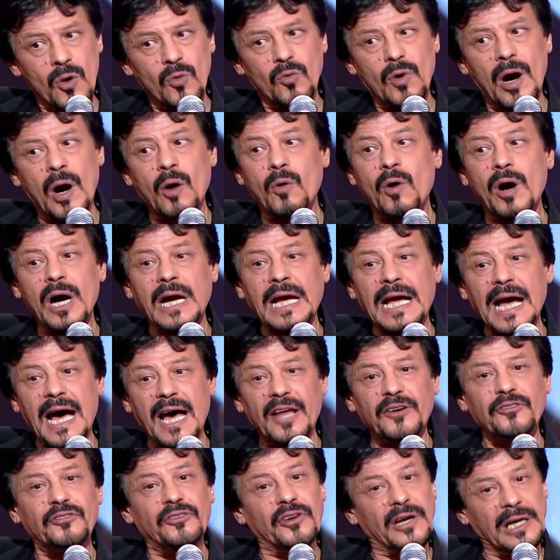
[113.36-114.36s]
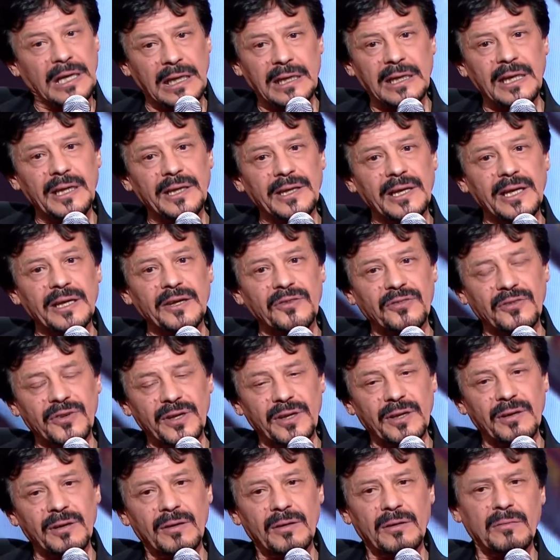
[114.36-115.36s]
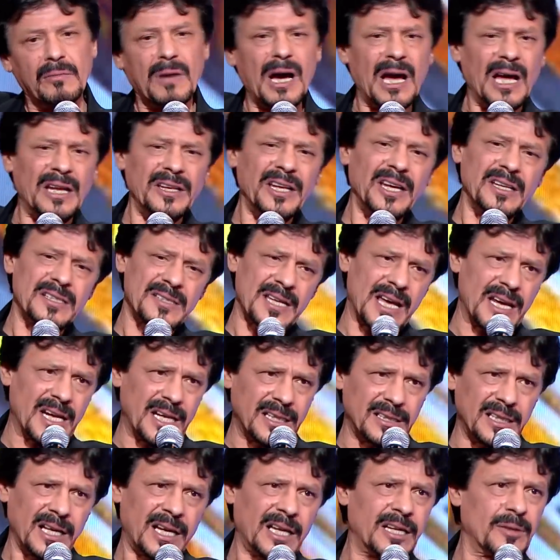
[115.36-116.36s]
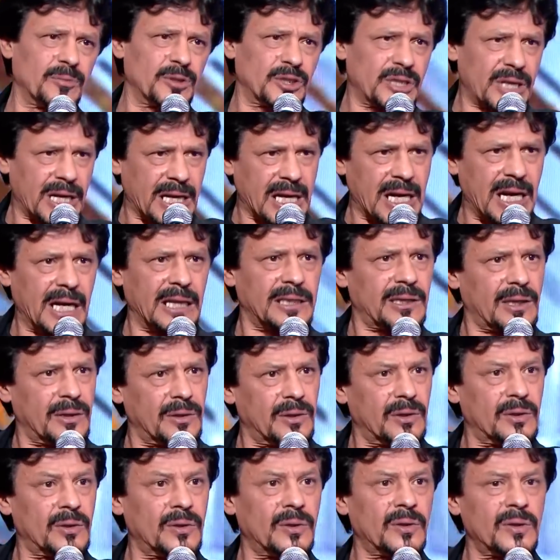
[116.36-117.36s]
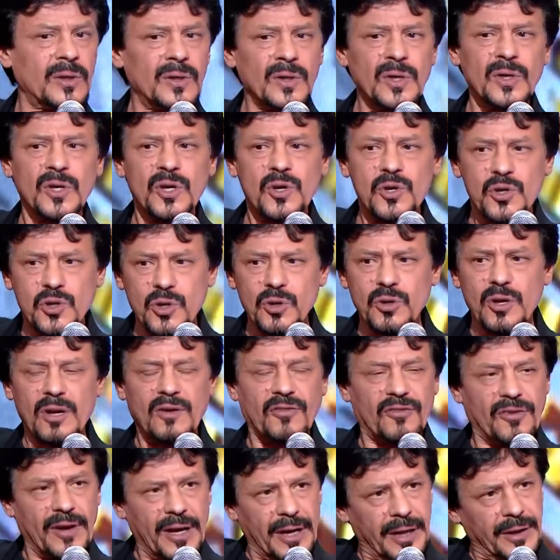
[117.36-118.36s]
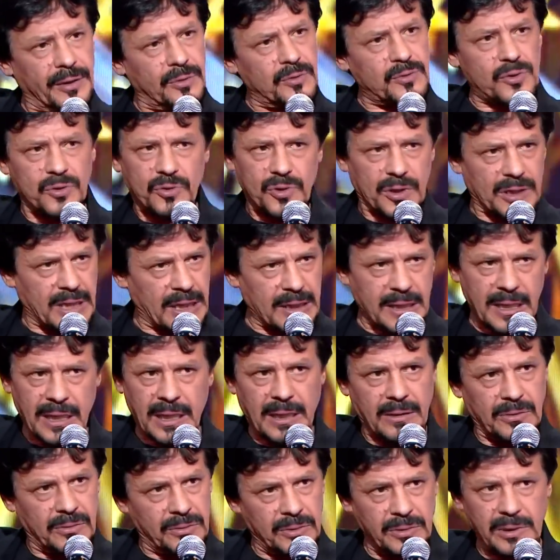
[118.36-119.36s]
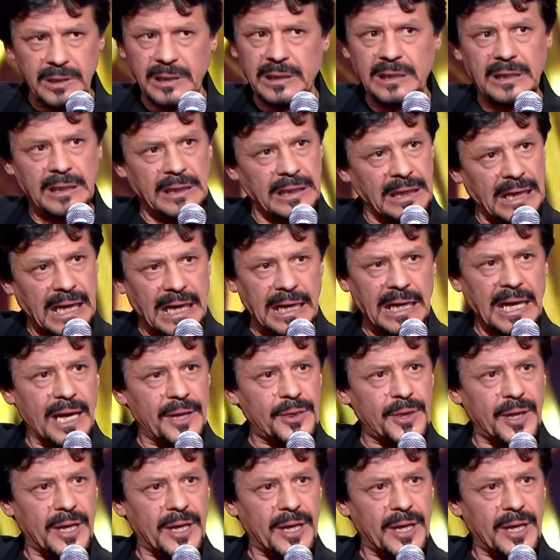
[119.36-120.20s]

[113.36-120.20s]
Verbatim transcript: وهو كان فعلا يعني في بعدين صار عندنا احنا مدركات انه شنو الفن وشنو كذا واللي مم. على